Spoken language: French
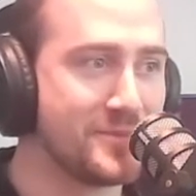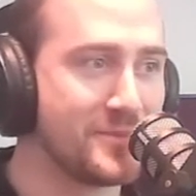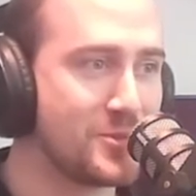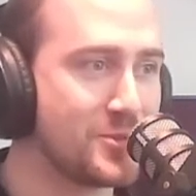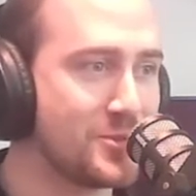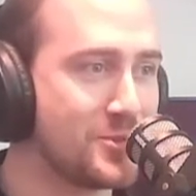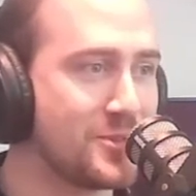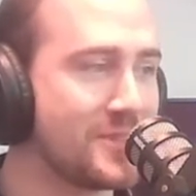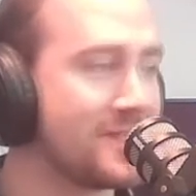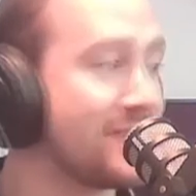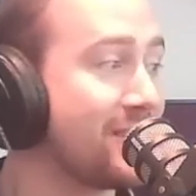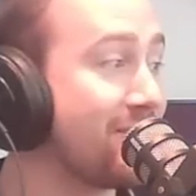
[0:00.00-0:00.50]

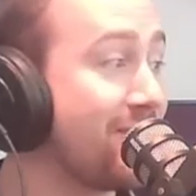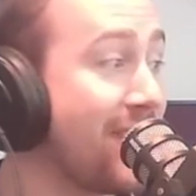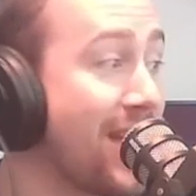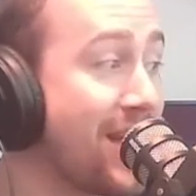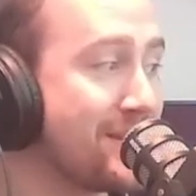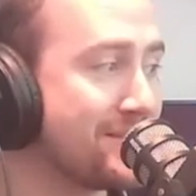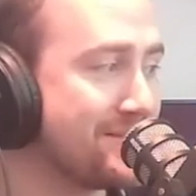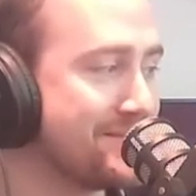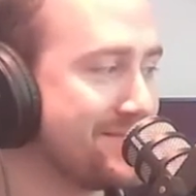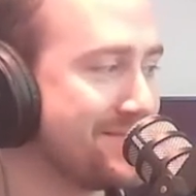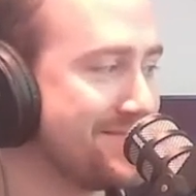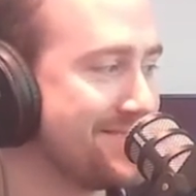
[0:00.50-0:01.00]
Bonjour, ça va
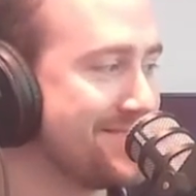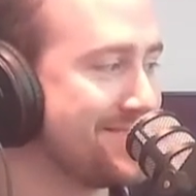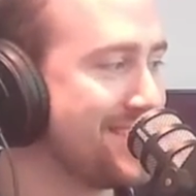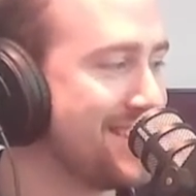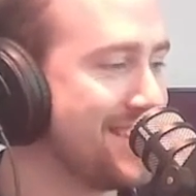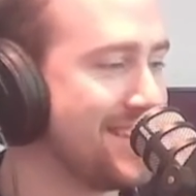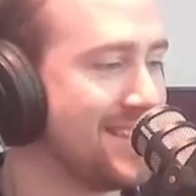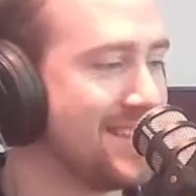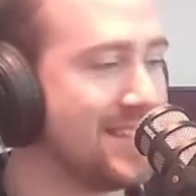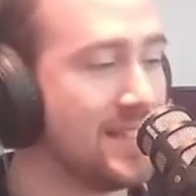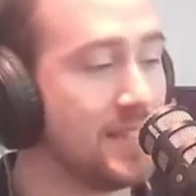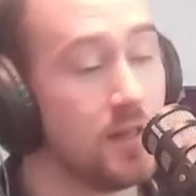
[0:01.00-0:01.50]
Ouais,
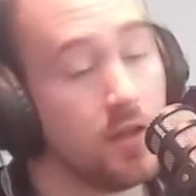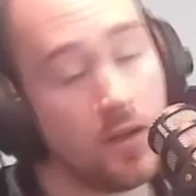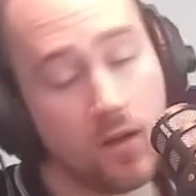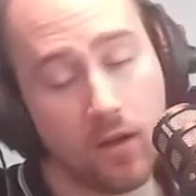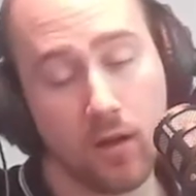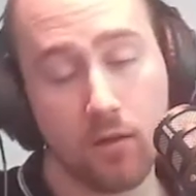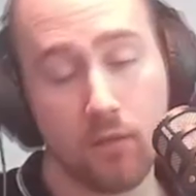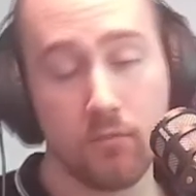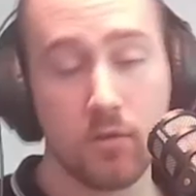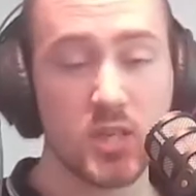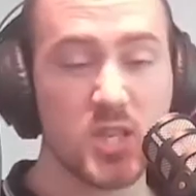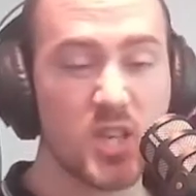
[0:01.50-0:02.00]
toi
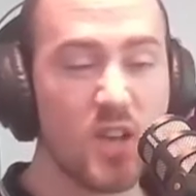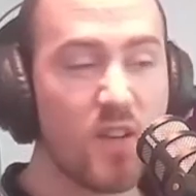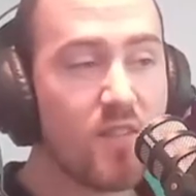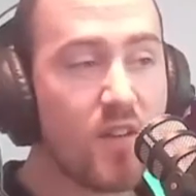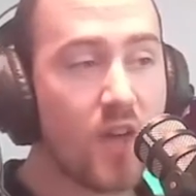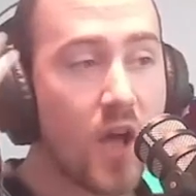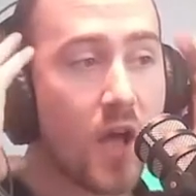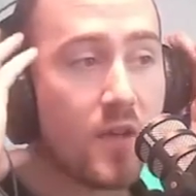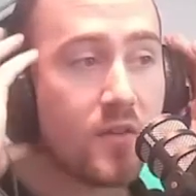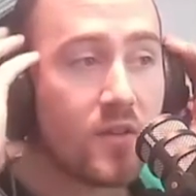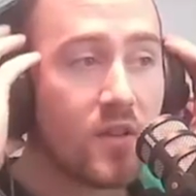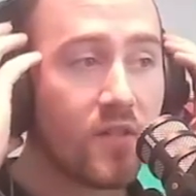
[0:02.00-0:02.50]
Oh bah ça
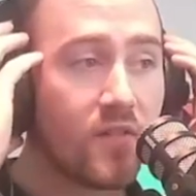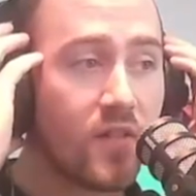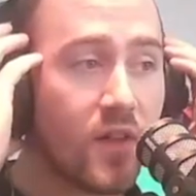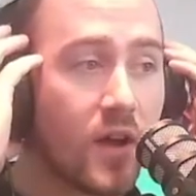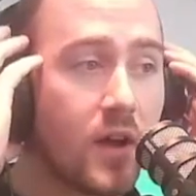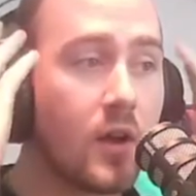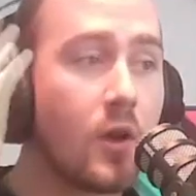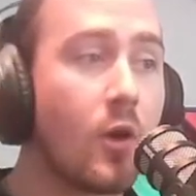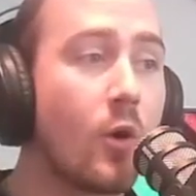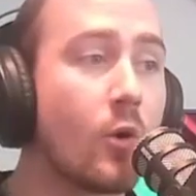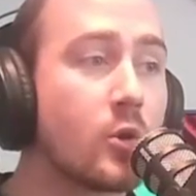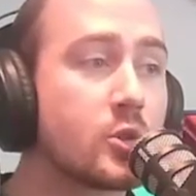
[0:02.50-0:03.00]
va, ça va.
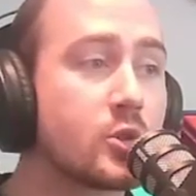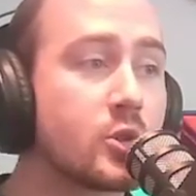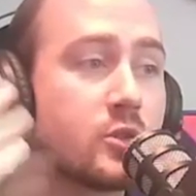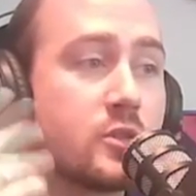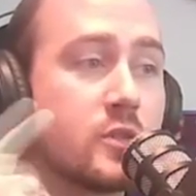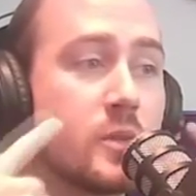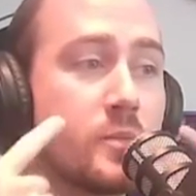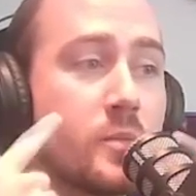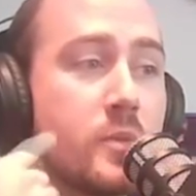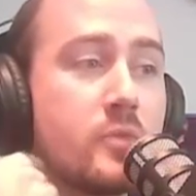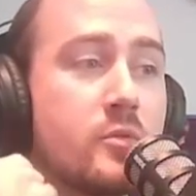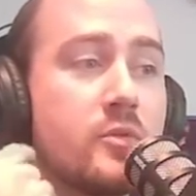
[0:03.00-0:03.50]
Alors
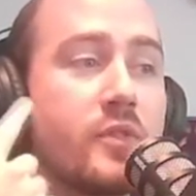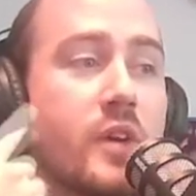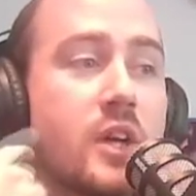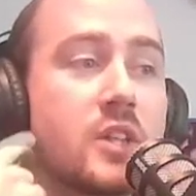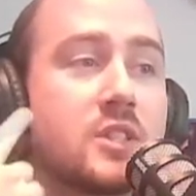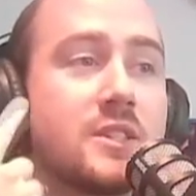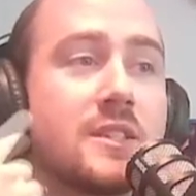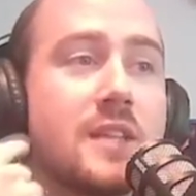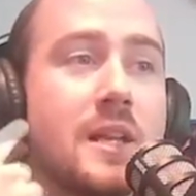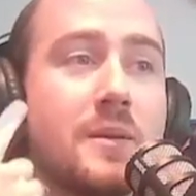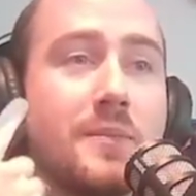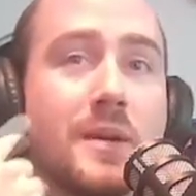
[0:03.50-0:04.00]
aujourd'hui, je vais pas vous faire
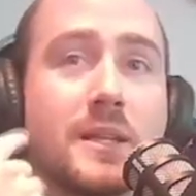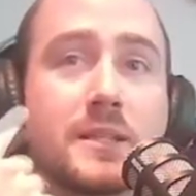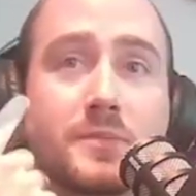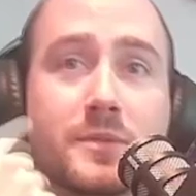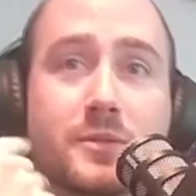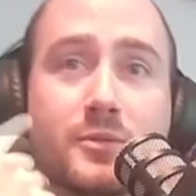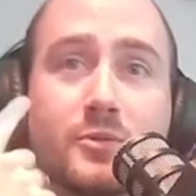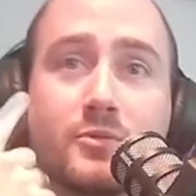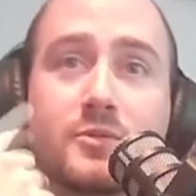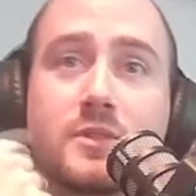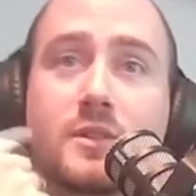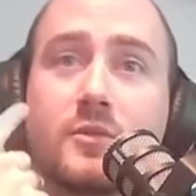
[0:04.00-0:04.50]
agiter le masque
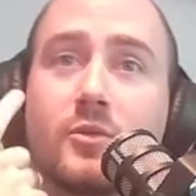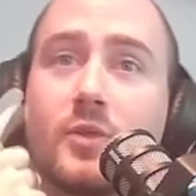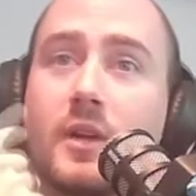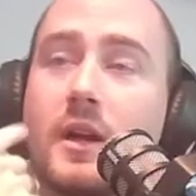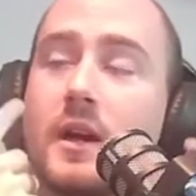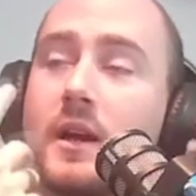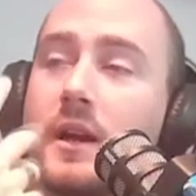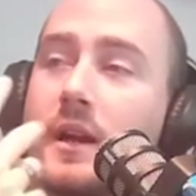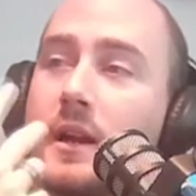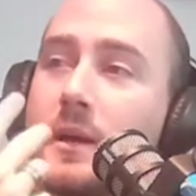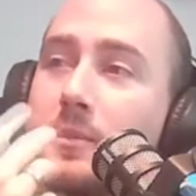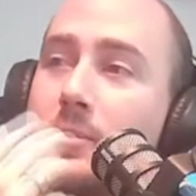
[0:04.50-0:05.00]
parce que nous avons
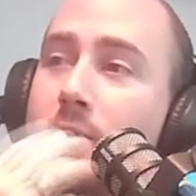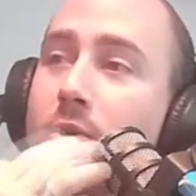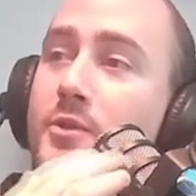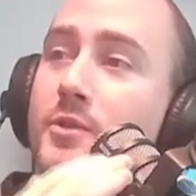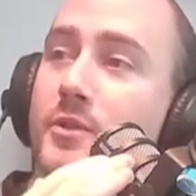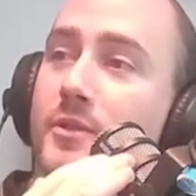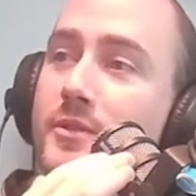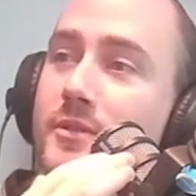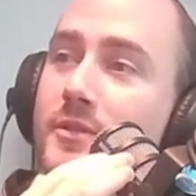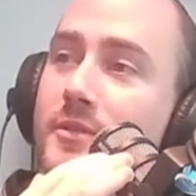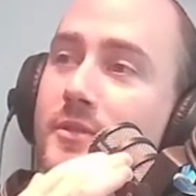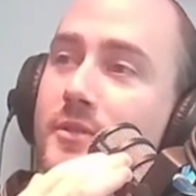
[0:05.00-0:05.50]
la,
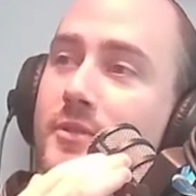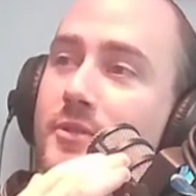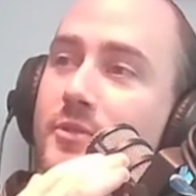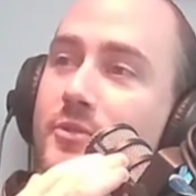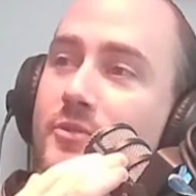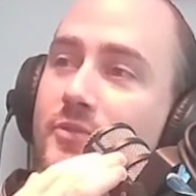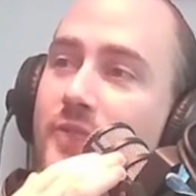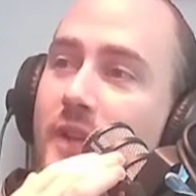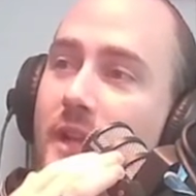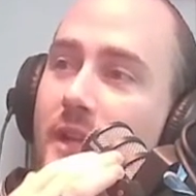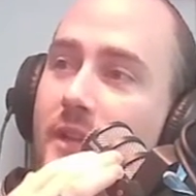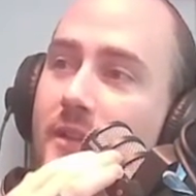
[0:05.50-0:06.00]
bonne euh,
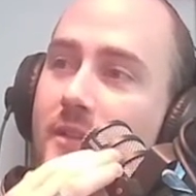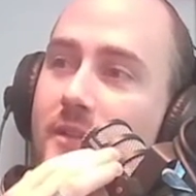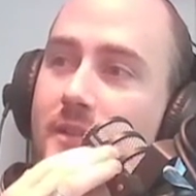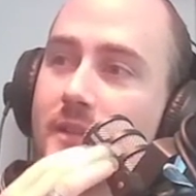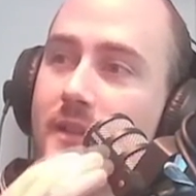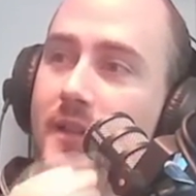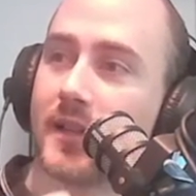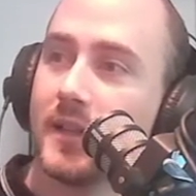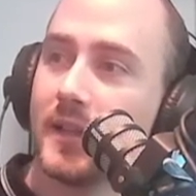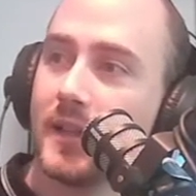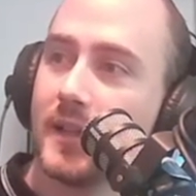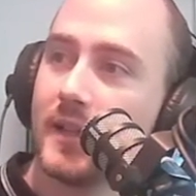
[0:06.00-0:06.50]
nouvelle. Nous
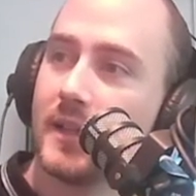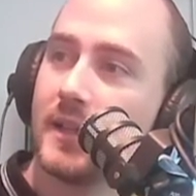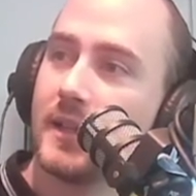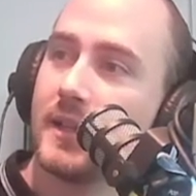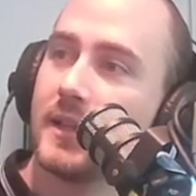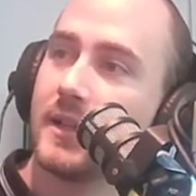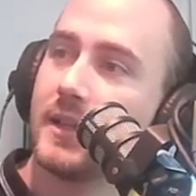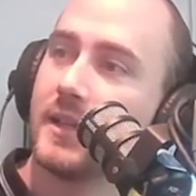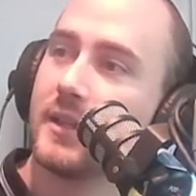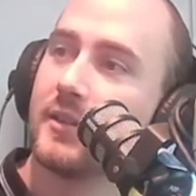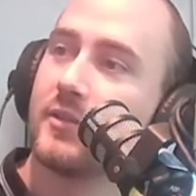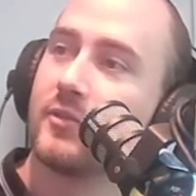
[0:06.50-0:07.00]
sommes tous
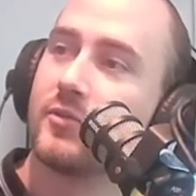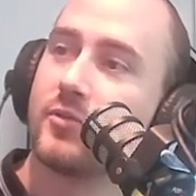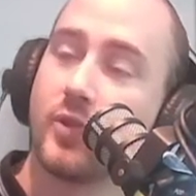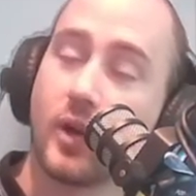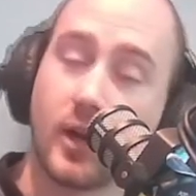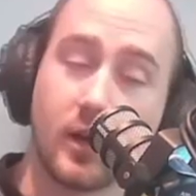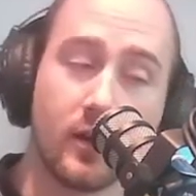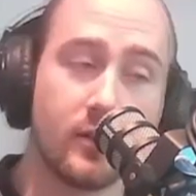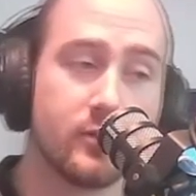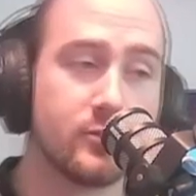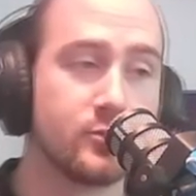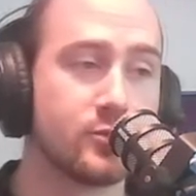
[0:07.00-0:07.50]
vaccinés.
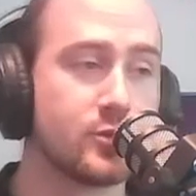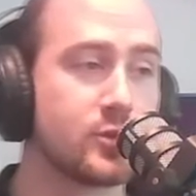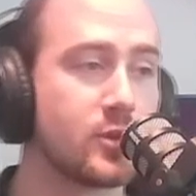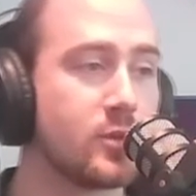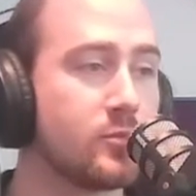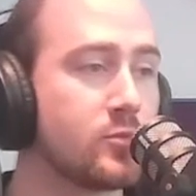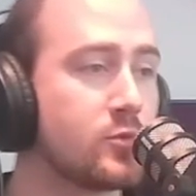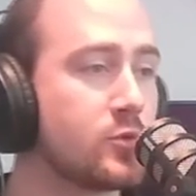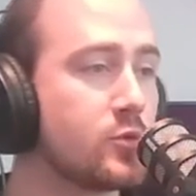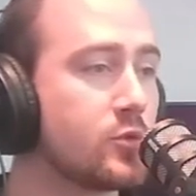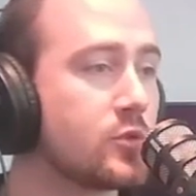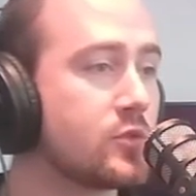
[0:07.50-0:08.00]
Voilà, nous
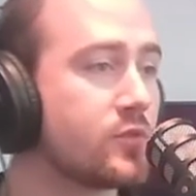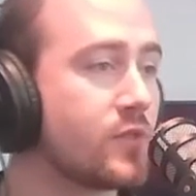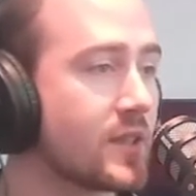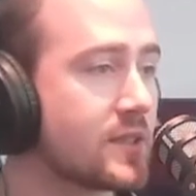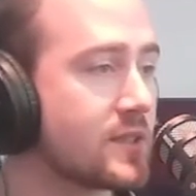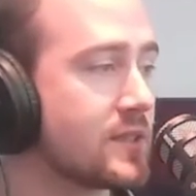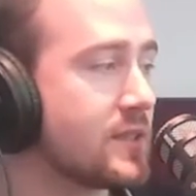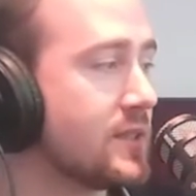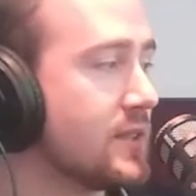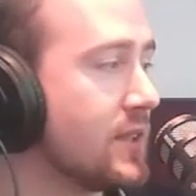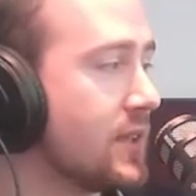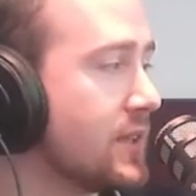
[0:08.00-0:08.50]
sommes tous
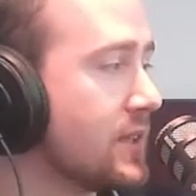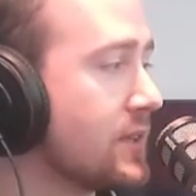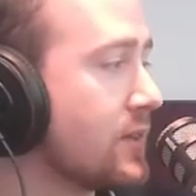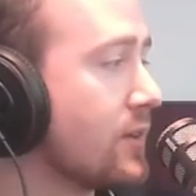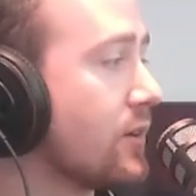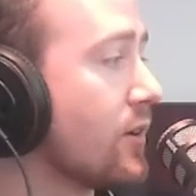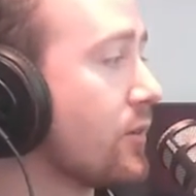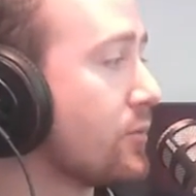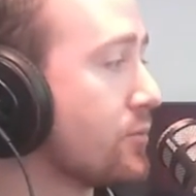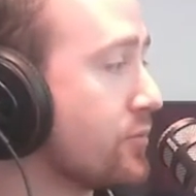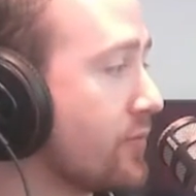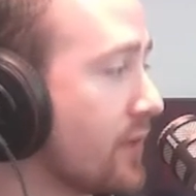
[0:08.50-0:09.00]
vaccinés.
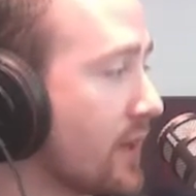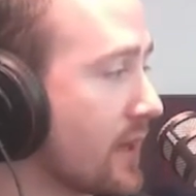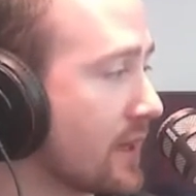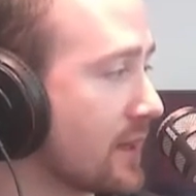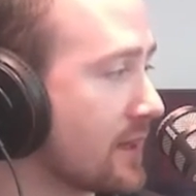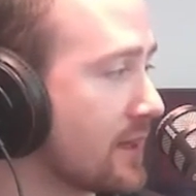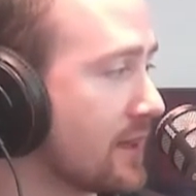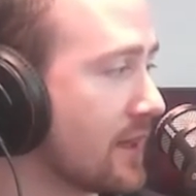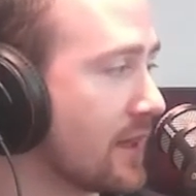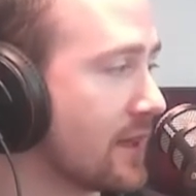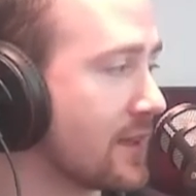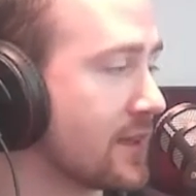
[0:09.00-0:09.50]
D'ailleurs, vous pouvez
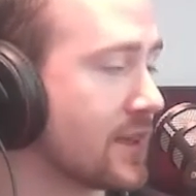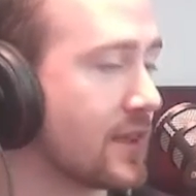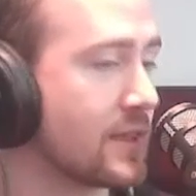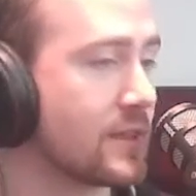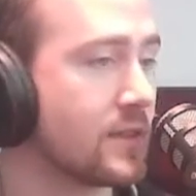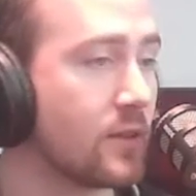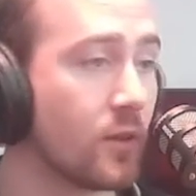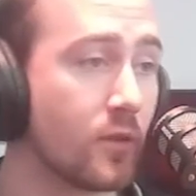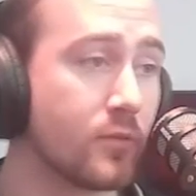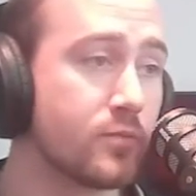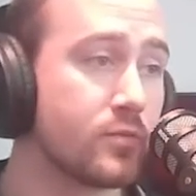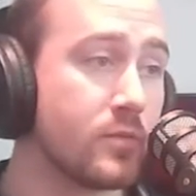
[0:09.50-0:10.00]
regarder la
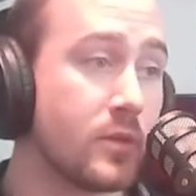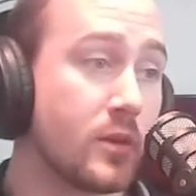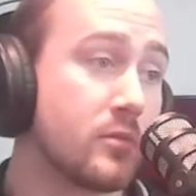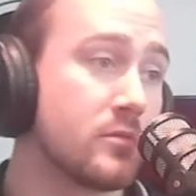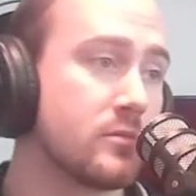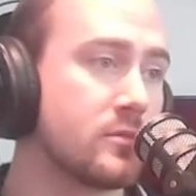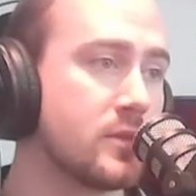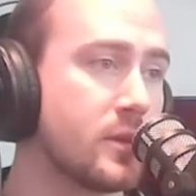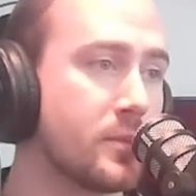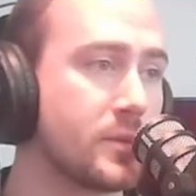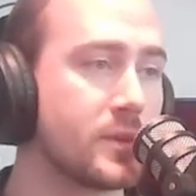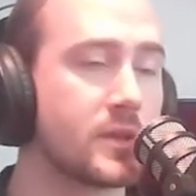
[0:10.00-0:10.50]
tête. Non, bah non,
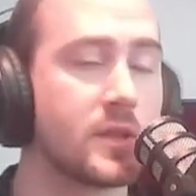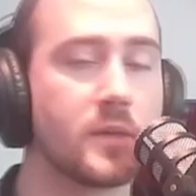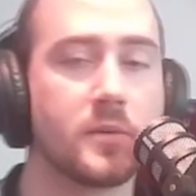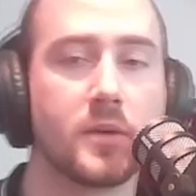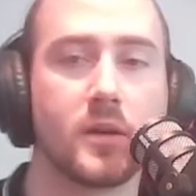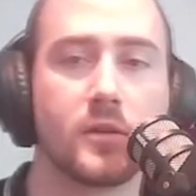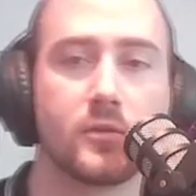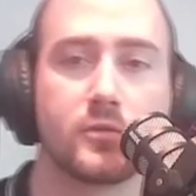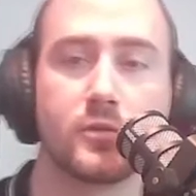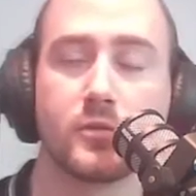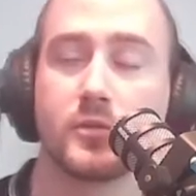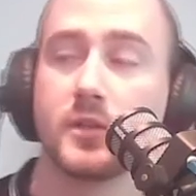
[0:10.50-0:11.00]
il n'y a pas de
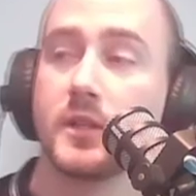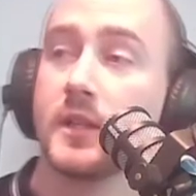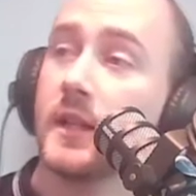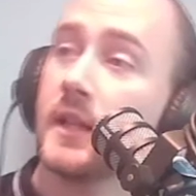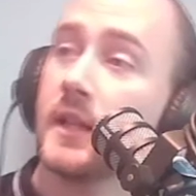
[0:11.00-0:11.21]
caméra sur lui.